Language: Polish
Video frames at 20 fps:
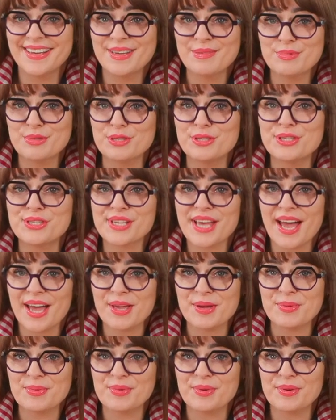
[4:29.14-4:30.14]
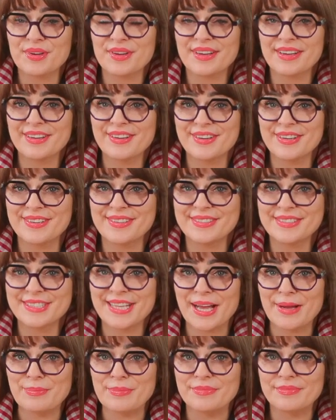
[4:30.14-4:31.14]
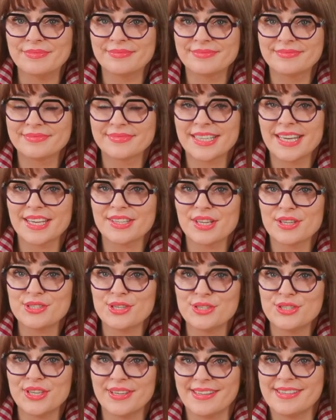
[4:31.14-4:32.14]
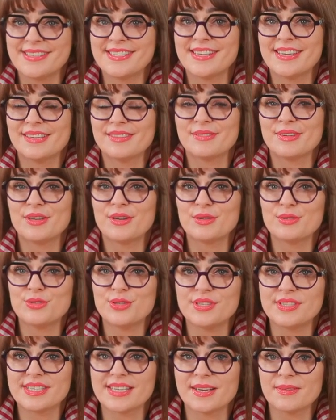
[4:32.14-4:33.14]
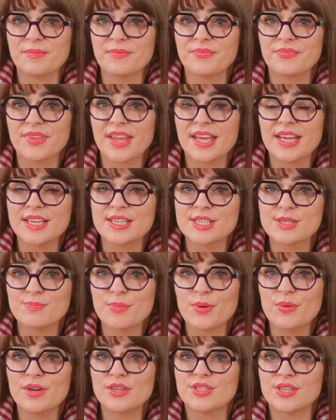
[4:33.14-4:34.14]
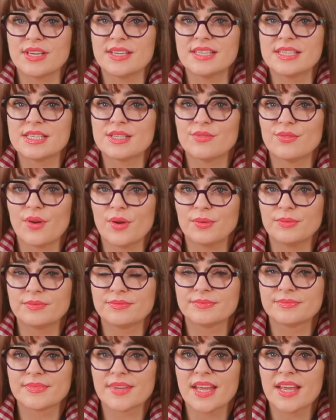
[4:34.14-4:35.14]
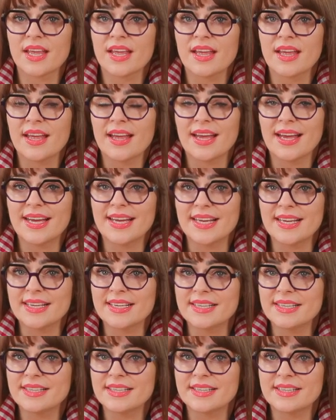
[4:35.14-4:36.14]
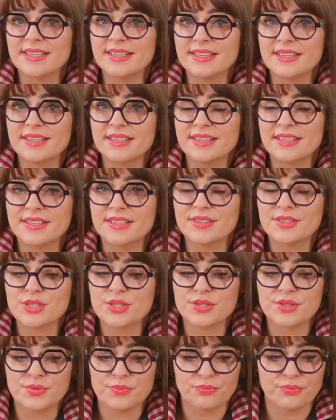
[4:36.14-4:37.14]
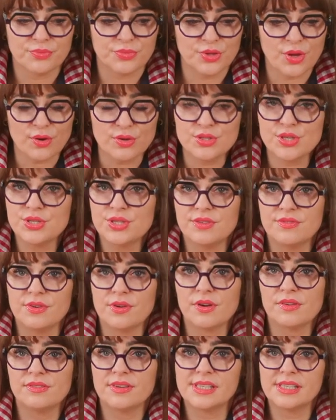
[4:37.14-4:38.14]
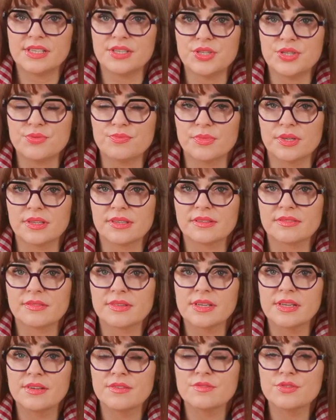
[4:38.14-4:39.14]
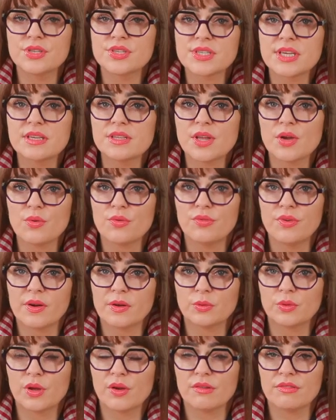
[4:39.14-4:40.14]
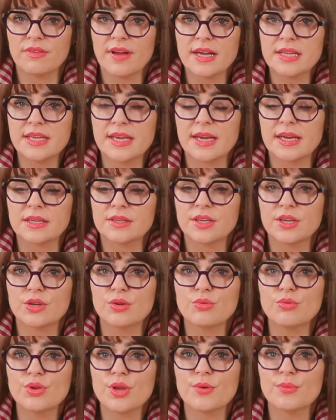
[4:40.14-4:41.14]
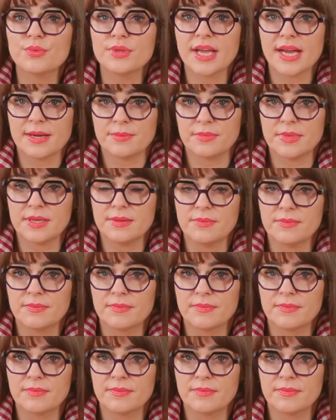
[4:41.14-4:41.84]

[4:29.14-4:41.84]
Przyciskają go nam lata dziecięce, rodzice, społeczeństwo, e, to, gdzie się wychowaliśmy. Wszystkie te uwarunkowania kierują nami.